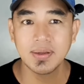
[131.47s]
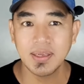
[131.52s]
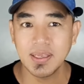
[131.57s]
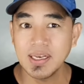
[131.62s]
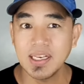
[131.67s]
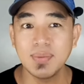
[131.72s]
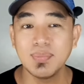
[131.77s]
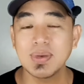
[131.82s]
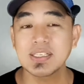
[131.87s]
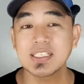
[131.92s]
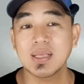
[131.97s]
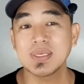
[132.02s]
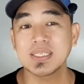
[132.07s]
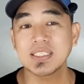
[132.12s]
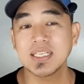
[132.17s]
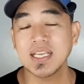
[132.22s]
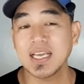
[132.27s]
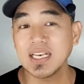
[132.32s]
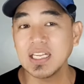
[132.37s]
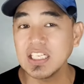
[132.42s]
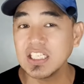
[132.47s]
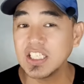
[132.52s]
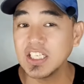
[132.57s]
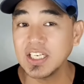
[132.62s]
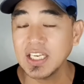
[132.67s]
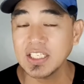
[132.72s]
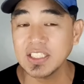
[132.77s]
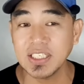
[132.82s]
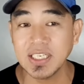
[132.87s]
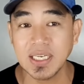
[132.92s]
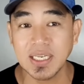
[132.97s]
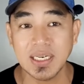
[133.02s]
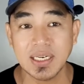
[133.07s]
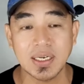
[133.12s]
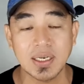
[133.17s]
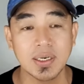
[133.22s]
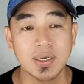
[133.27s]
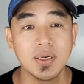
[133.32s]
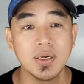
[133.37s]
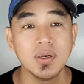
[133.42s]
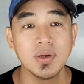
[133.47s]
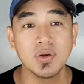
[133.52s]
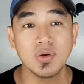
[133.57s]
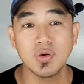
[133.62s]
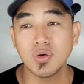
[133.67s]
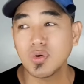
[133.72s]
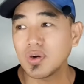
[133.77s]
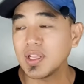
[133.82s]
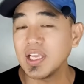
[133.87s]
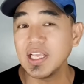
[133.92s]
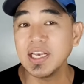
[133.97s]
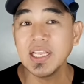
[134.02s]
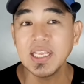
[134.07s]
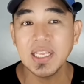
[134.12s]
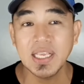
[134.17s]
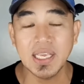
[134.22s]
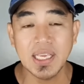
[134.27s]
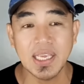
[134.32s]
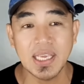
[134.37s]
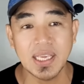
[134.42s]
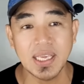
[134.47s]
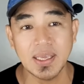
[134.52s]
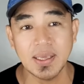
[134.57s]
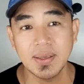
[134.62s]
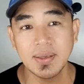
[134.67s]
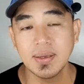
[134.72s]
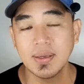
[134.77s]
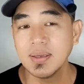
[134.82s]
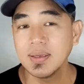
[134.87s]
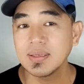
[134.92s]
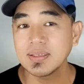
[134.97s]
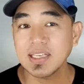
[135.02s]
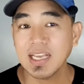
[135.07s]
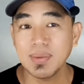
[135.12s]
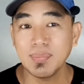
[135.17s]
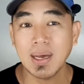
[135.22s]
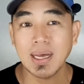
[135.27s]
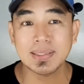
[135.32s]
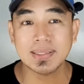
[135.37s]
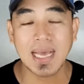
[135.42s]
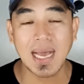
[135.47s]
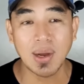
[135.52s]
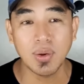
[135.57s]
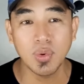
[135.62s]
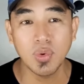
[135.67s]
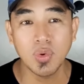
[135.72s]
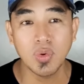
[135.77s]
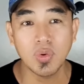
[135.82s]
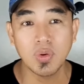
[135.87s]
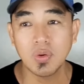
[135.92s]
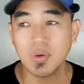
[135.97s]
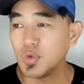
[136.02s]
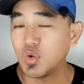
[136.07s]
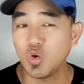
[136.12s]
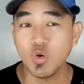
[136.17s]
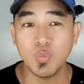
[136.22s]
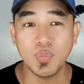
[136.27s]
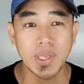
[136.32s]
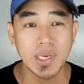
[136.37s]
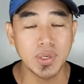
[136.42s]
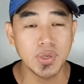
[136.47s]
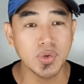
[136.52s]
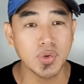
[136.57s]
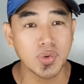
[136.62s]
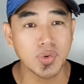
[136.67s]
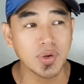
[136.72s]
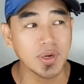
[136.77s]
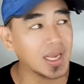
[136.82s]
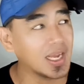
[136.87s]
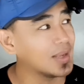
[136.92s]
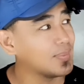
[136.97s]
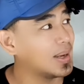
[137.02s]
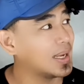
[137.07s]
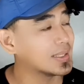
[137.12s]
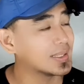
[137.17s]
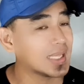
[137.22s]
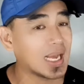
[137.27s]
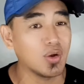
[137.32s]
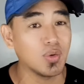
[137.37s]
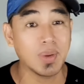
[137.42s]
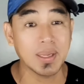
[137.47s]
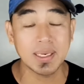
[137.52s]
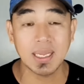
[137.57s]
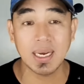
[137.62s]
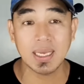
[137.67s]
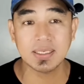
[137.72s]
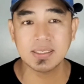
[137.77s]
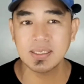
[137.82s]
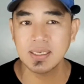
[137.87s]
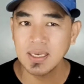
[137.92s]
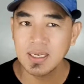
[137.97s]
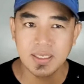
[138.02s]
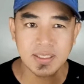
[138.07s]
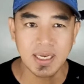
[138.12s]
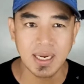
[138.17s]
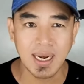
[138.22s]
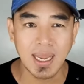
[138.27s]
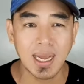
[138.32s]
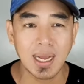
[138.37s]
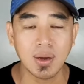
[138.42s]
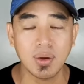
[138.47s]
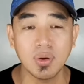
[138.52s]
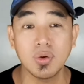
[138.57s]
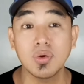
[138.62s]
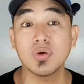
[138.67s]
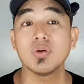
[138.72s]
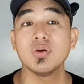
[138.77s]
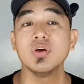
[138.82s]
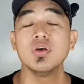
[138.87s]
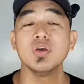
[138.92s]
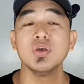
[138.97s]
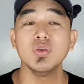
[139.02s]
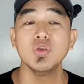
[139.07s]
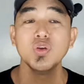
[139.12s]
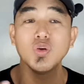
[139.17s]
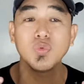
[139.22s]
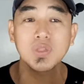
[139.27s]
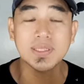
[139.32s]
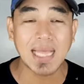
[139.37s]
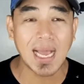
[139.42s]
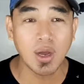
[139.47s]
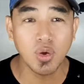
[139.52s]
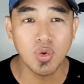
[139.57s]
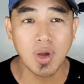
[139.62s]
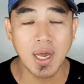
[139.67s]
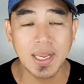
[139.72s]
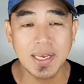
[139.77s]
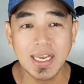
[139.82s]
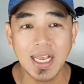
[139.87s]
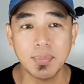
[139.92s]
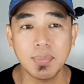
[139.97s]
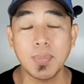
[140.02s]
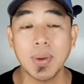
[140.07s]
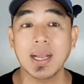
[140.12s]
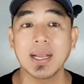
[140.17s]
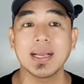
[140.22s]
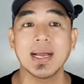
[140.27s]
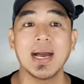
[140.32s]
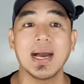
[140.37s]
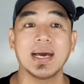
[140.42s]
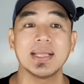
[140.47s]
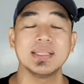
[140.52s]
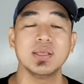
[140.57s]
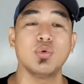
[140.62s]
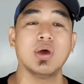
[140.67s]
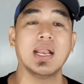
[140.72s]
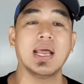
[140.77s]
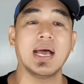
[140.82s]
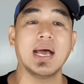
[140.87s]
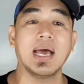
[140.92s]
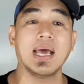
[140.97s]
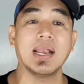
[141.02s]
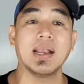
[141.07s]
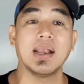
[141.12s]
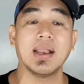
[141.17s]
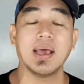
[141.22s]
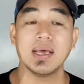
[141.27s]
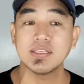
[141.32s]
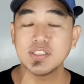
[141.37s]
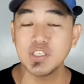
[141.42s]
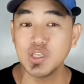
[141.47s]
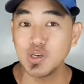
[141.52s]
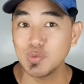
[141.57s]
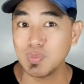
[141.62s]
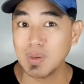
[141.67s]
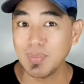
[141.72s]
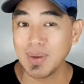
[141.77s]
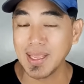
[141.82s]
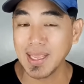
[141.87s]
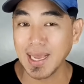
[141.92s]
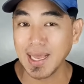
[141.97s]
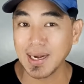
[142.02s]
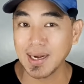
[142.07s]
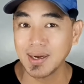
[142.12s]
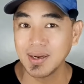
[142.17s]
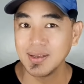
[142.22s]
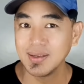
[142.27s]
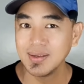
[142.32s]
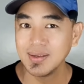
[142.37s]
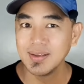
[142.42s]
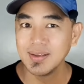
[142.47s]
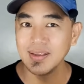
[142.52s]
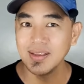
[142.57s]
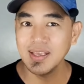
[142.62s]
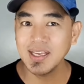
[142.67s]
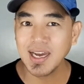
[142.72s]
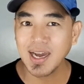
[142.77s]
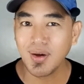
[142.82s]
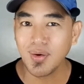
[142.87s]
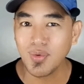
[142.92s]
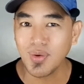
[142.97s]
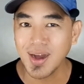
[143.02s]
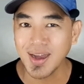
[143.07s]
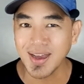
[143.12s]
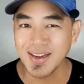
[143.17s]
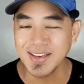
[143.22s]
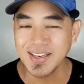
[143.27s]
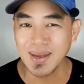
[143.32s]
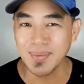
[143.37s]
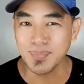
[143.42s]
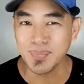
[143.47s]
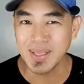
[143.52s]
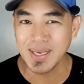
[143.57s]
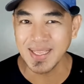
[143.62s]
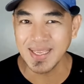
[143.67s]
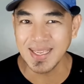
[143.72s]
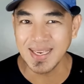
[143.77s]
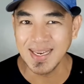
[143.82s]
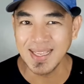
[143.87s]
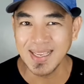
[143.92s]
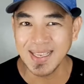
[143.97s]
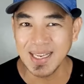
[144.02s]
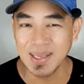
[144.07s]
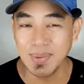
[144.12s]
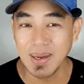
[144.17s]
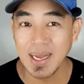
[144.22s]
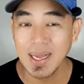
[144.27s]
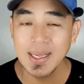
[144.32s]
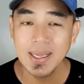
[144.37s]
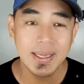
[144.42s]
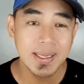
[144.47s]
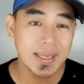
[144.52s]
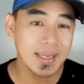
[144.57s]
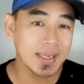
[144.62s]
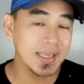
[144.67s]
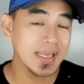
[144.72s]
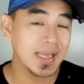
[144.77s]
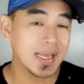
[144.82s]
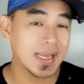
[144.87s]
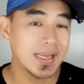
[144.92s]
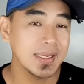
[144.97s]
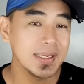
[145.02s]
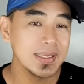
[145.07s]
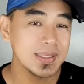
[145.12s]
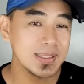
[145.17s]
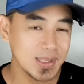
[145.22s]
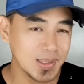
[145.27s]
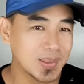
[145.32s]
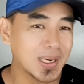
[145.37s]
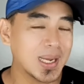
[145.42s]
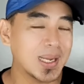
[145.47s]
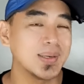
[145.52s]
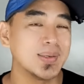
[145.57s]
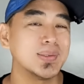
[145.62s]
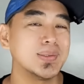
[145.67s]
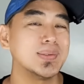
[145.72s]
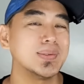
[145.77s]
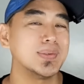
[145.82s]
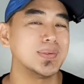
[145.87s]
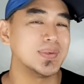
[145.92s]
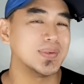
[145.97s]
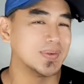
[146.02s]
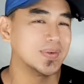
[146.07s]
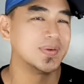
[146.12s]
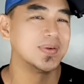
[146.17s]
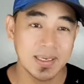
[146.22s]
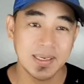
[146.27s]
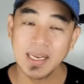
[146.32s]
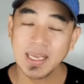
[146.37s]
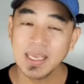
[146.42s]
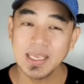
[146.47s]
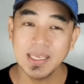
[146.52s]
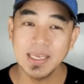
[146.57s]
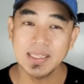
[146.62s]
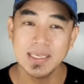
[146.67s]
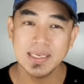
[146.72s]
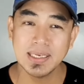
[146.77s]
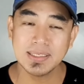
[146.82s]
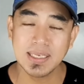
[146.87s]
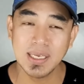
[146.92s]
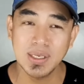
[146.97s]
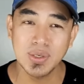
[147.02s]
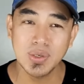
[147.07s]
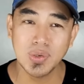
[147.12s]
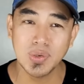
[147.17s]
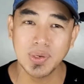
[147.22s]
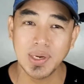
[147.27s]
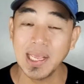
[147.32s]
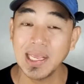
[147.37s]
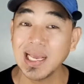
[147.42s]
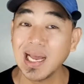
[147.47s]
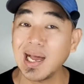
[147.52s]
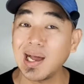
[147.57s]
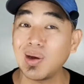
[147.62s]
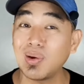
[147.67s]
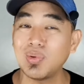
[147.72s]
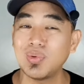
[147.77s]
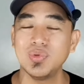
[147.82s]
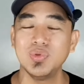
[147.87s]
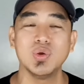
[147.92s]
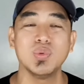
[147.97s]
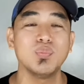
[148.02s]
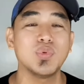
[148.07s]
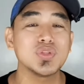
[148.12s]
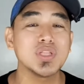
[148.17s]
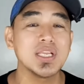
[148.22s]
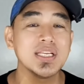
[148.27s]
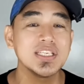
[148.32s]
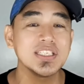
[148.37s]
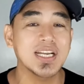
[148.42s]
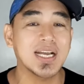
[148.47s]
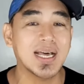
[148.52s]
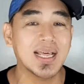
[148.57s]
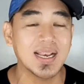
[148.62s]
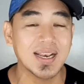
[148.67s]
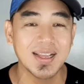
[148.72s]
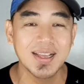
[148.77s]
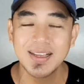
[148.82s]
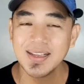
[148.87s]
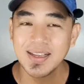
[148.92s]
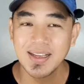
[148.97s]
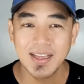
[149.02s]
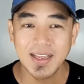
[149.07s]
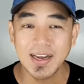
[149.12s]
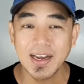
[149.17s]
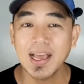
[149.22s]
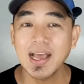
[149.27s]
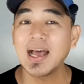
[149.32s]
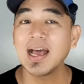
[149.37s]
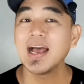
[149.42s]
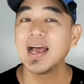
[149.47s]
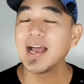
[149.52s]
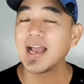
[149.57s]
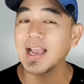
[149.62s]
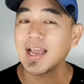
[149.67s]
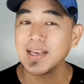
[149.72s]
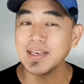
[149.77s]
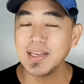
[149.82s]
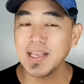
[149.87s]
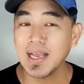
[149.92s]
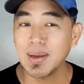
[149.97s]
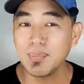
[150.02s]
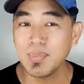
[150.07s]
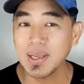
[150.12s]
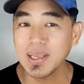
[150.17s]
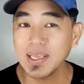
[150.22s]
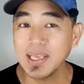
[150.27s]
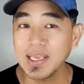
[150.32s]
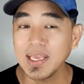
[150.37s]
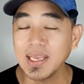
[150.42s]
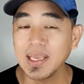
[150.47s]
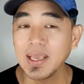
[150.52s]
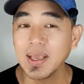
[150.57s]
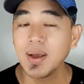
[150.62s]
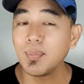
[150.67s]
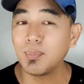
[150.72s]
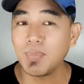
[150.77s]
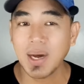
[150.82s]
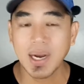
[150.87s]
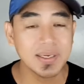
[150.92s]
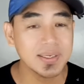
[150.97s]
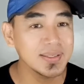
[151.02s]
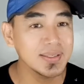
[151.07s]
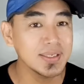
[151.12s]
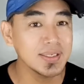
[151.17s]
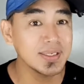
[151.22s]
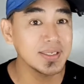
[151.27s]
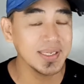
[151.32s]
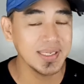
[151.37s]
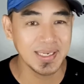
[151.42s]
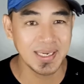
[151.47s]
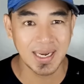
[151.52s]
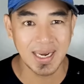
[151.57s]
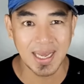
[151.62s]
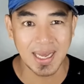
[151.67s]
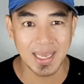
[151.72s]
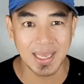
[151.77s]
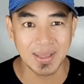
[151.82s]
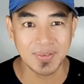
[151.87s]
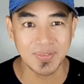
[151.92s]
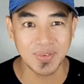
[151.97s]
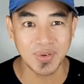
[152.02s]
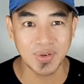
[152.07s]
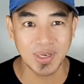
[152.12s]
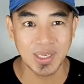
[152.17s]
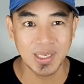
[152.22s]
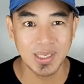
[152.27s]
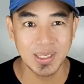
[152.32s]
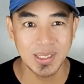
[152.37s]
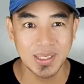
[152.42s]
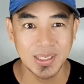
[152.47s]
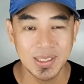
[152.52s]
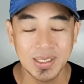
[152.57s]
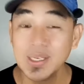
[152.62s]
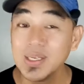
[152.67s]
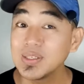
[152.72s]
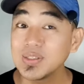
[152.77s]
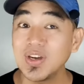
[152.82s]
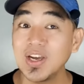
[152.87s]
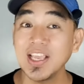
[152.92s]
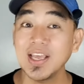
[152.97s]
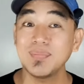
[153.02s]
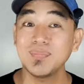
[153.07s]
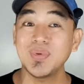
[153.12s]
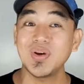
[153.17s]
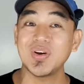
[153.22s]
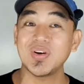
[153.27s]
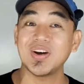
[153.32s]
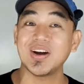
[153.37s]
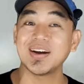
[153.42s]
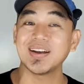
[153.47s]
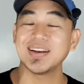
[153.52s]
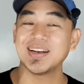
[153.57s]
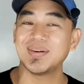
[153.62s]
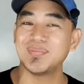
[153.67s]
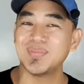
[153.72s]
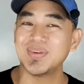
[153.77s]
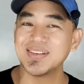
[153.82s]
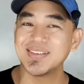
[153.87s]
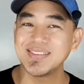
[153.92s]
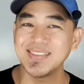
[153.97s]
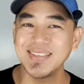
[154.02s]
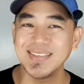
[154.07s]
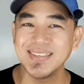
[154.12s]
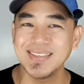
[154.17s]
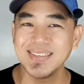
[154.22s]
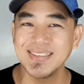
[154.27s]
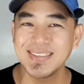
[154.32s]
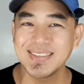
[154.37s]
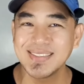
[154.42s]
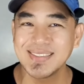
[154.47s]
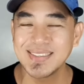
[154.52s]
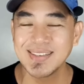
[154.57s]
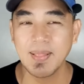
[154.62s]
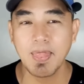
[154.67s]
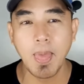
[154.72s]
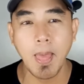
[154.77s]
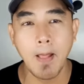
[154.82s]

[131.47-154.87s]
hindi basta-basta yan isineshare or hinihingi sa ibang tao, yung opinion ng ibang tao. Madalas, siya lang or yung taong kanyang mapagkakatiwalaan. At sino pa ba yan? Ikaw ang kanyang pinili, di ba? Kaya siguradong nakikita niya sa iyo na ikaw, yung potential na kanyang maging partner in life, okay? So ayan po, ang number six,